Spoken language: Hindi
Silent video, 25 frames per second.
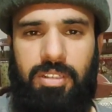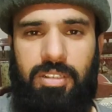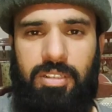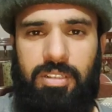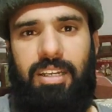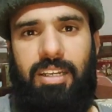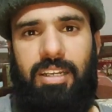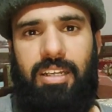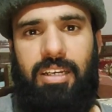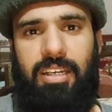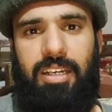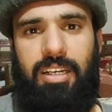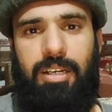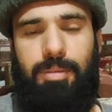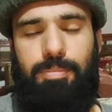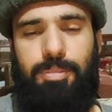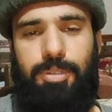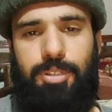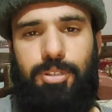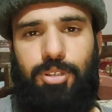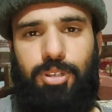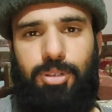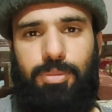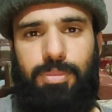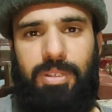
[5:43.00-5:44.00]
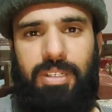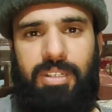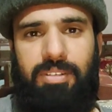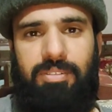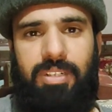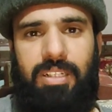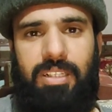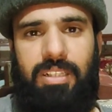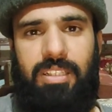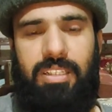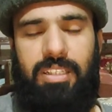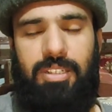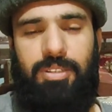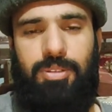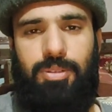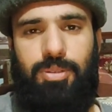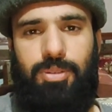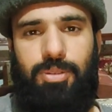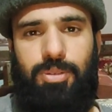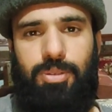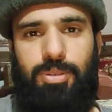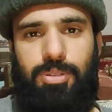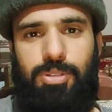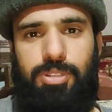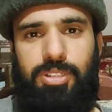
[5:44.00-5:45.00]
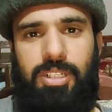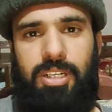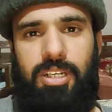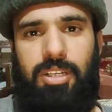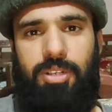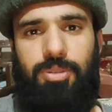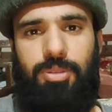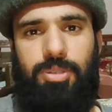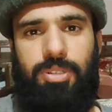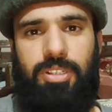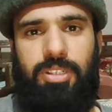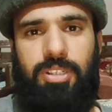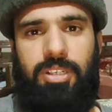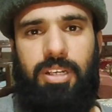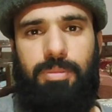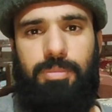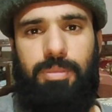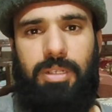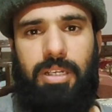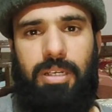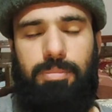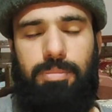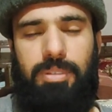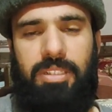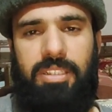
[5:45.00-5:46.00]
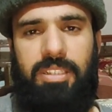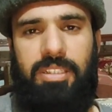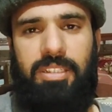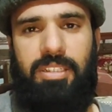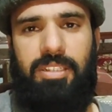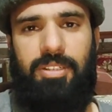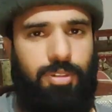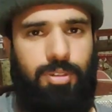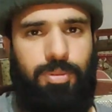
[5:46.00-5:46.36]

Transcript: अल्लाह आपके और मेरे वालदेन को दोनों जहानों की कामयाबी दे